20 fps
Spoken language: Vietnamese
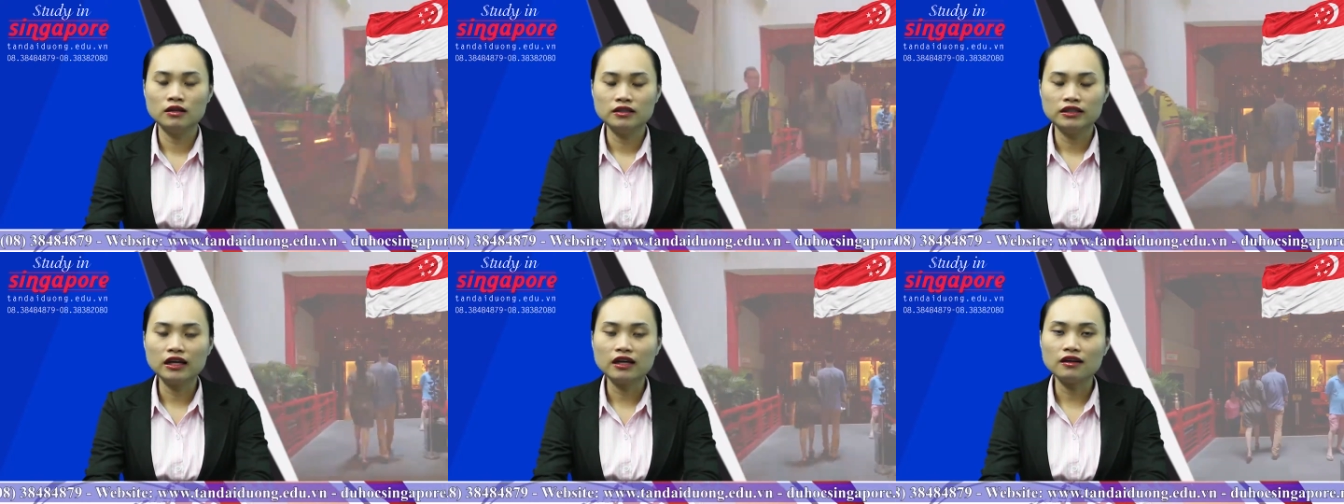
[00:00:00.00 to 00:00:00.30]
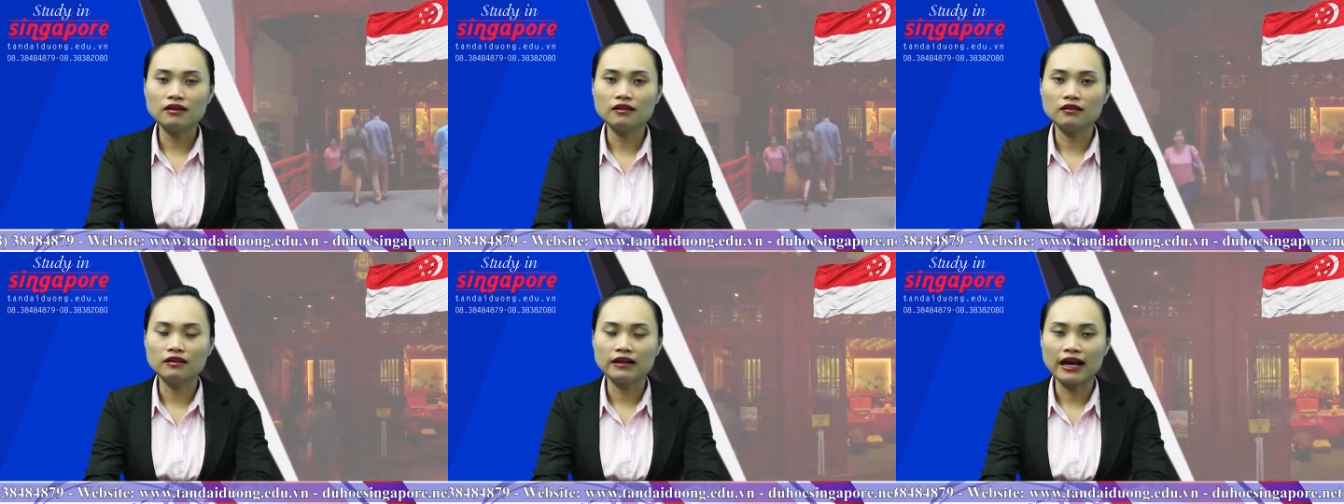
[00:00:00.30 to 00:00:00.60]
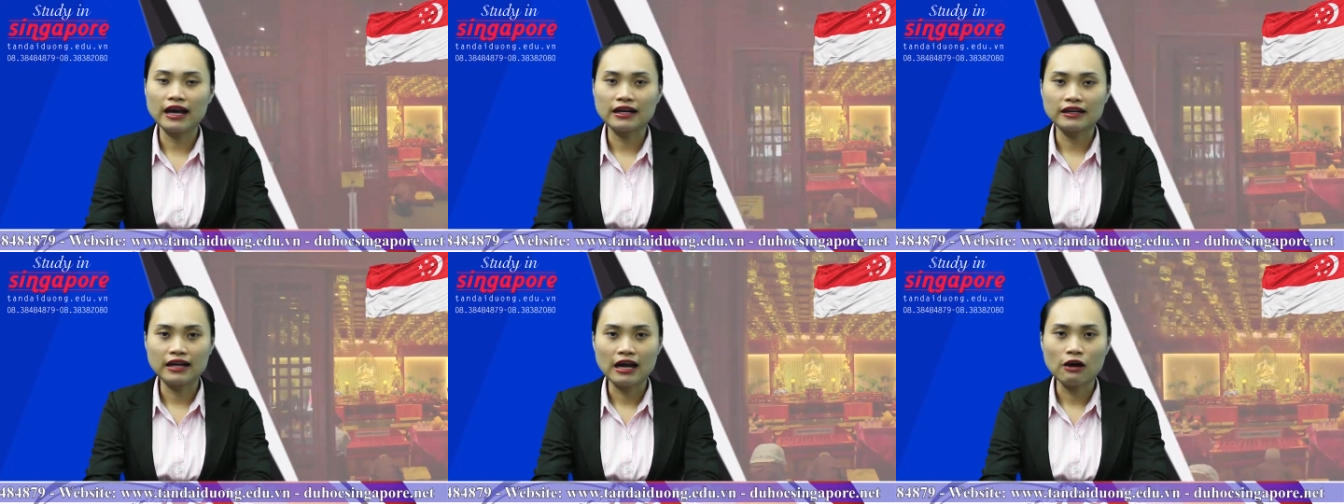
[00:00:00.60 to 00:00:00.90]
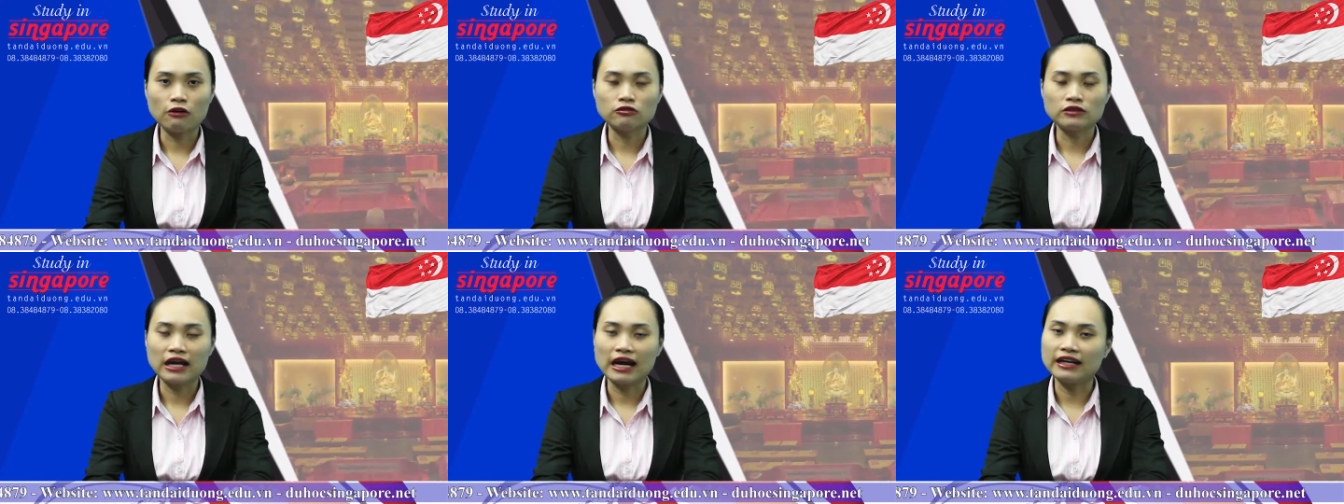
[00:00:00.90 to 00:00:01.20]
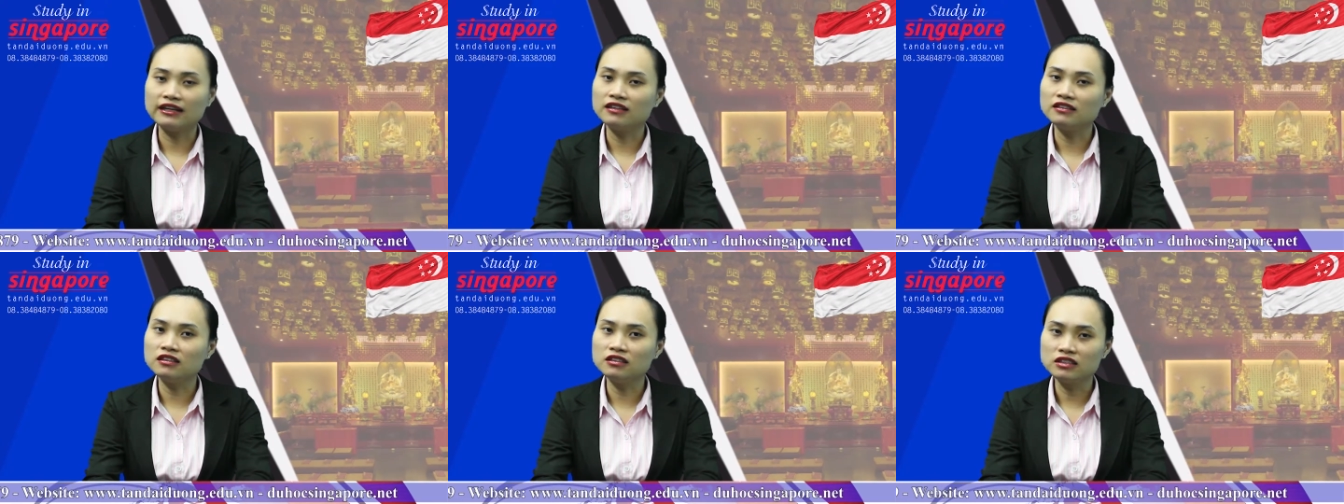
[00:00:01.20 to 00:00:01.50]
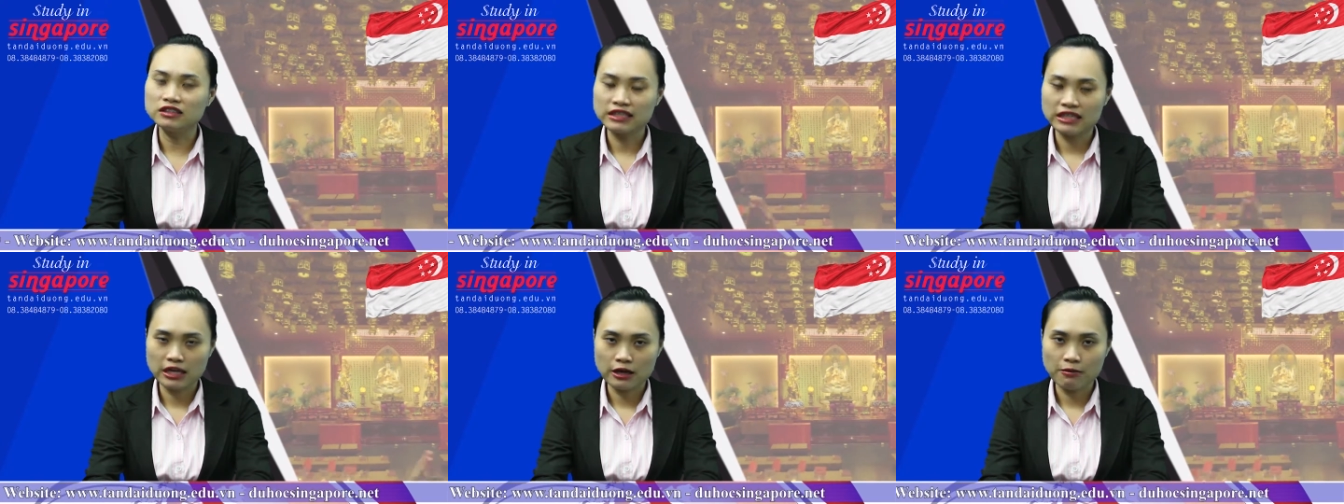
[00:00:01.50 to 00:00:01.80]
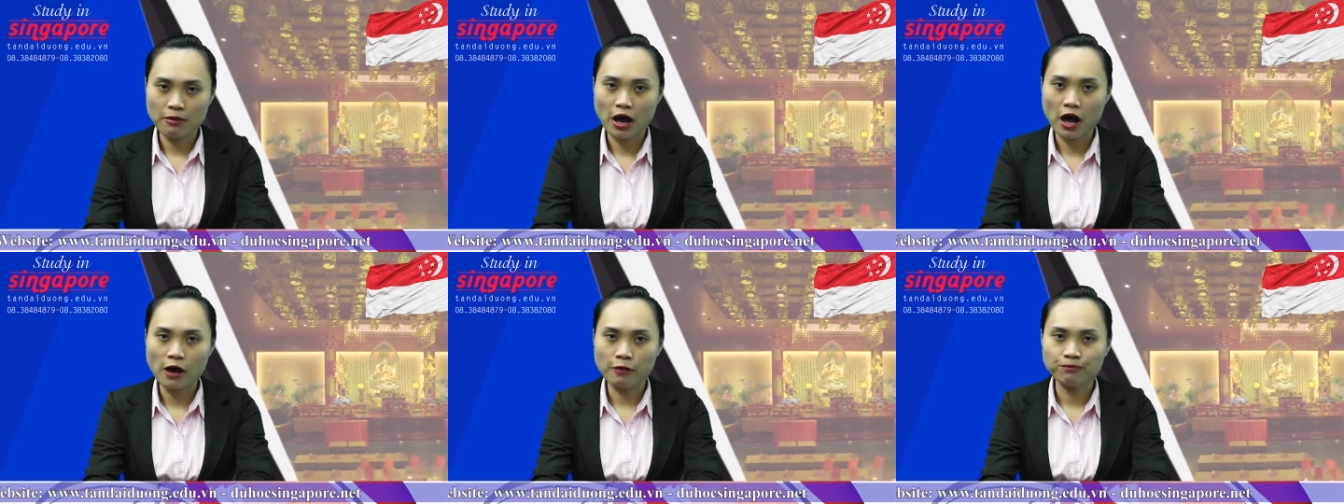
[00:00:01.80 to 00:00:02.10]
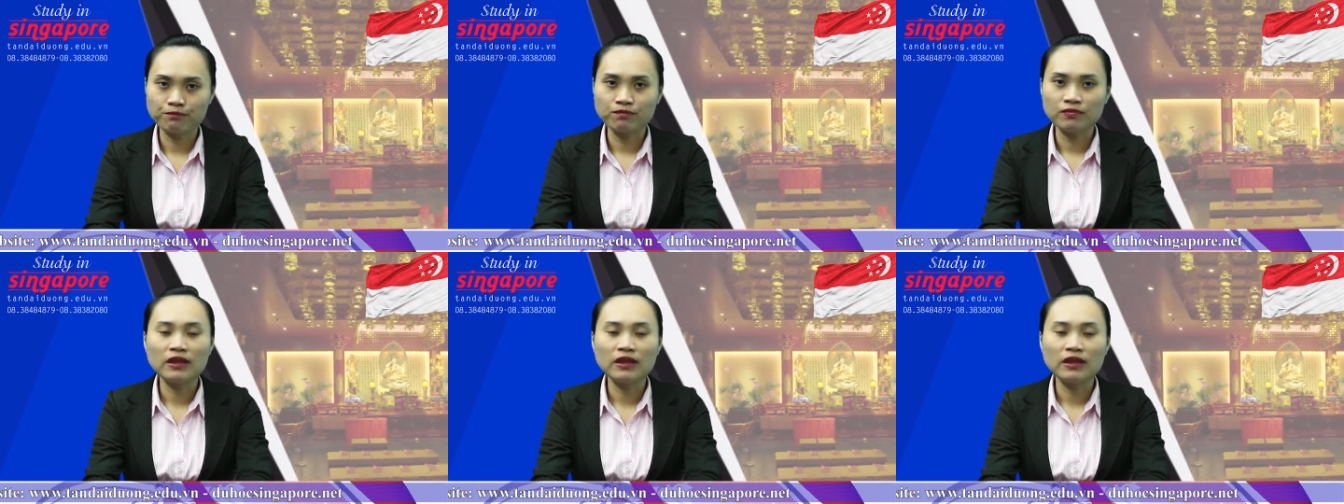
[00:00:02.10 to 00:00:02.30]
chất lượng hàng đầu tại đất nước Singapore